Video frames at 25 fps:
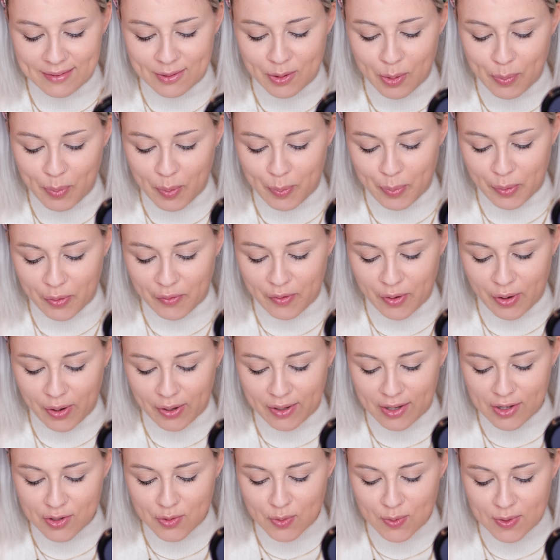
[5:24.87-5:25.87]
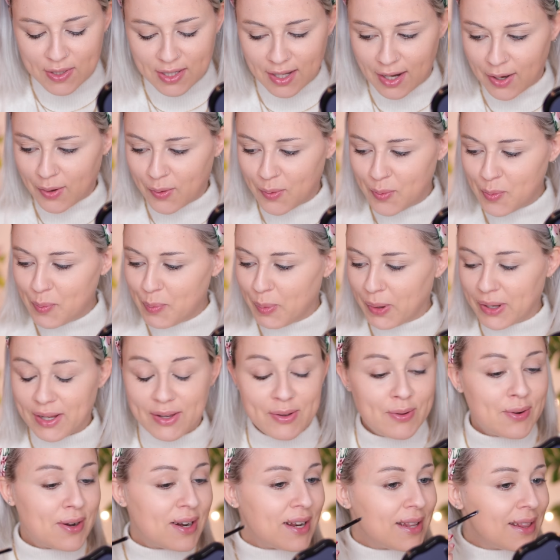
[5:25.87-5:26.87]
dopo proverò ad aggiustare con un po' di
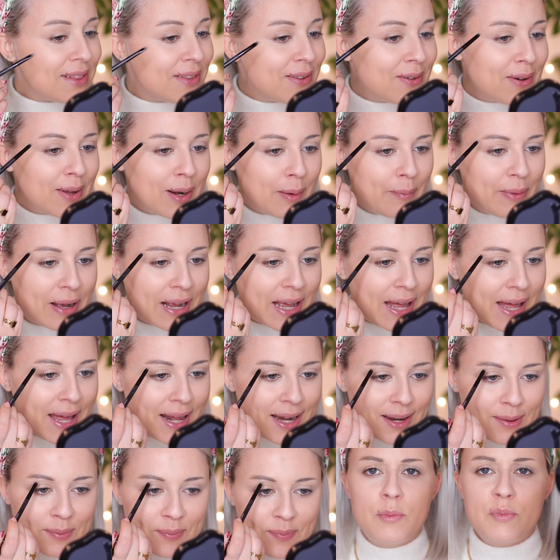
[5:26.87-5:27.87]
correttore, magari.